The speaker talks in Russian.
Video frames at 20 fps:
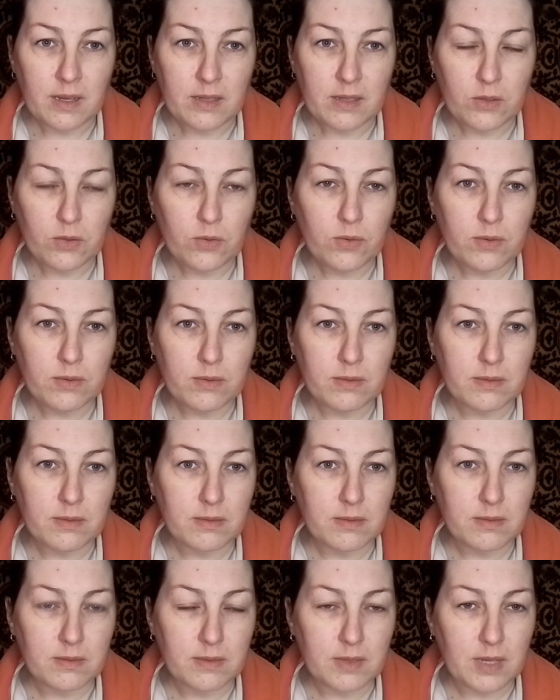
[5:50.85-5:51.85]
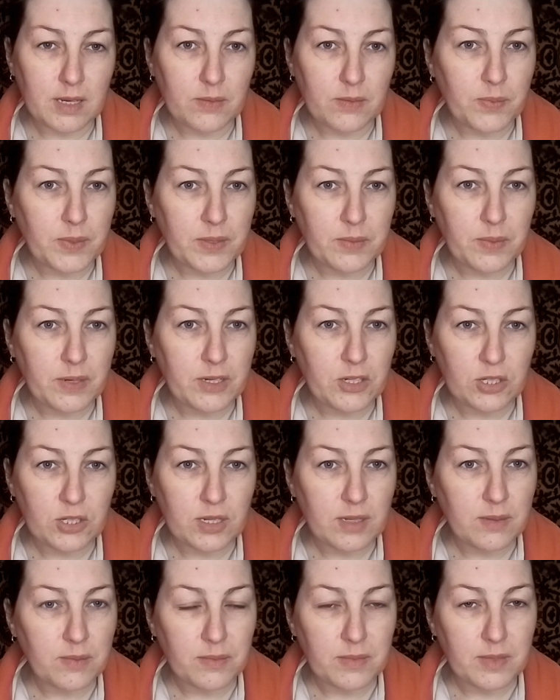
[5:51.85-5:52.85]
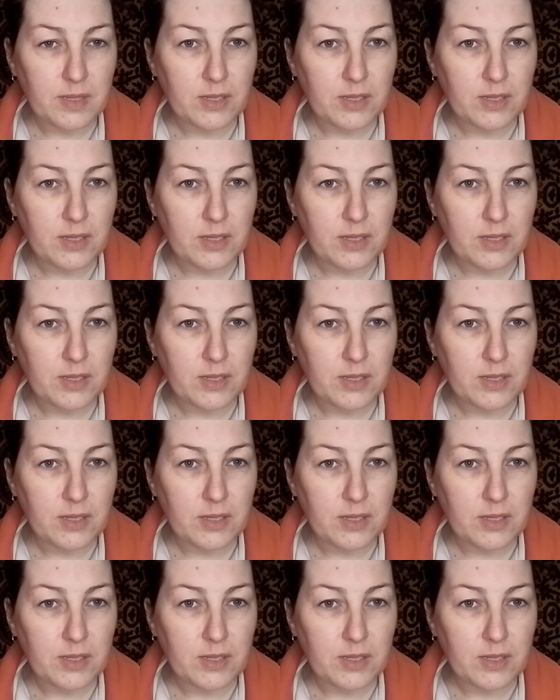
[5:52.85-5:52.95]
ну, так, под большим,